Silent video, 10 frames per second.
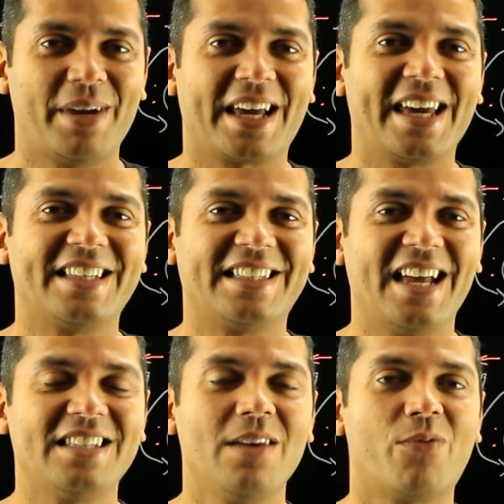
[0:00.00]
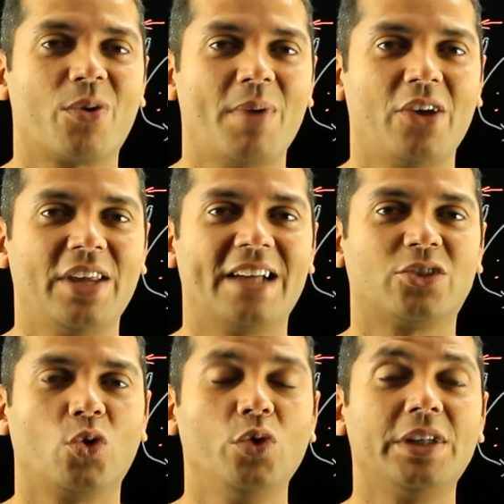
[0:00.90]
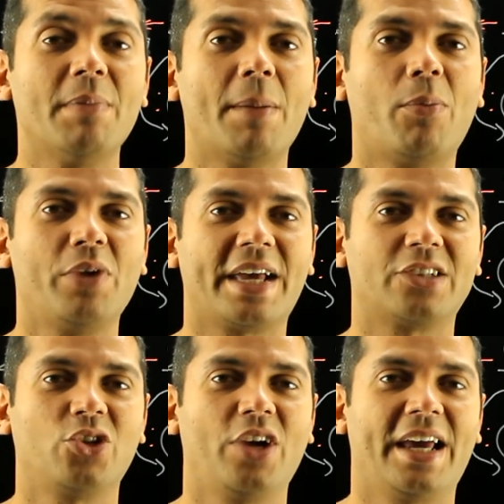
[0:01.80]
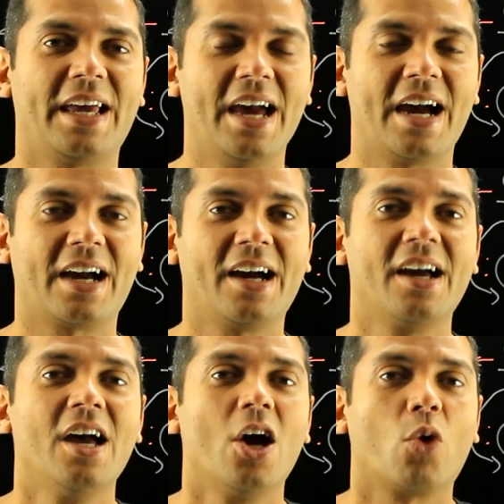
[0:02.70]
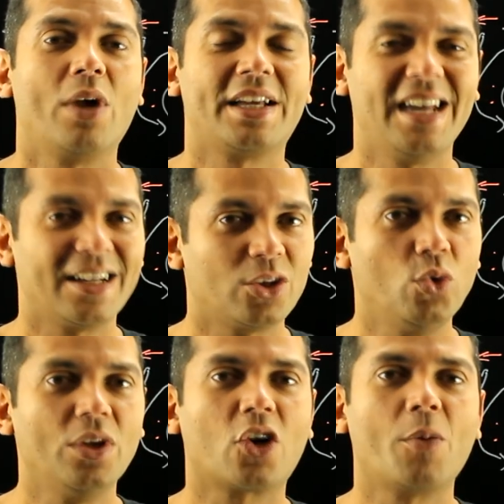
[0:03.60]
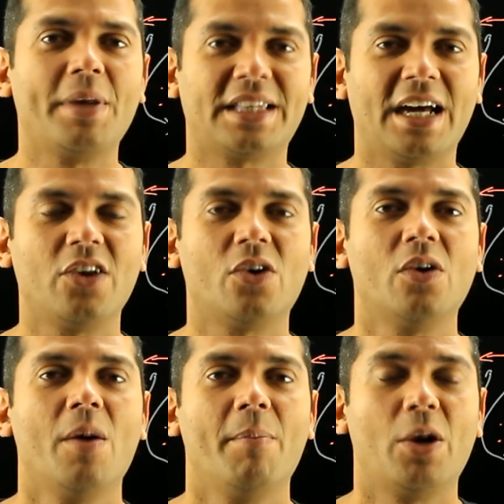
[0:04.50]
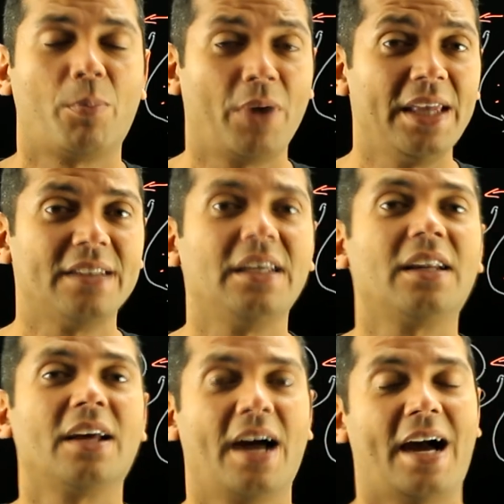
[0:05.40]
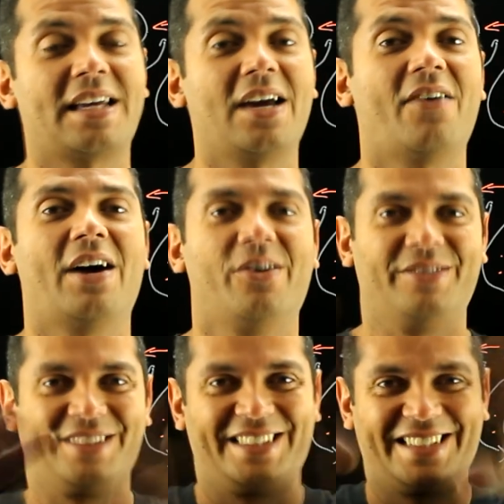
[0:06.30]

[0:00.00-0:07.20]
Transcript: para que estés informado de las últimas publicaciones que haga. Cualquier duda o comentario me lo puedes decir aquí abajo.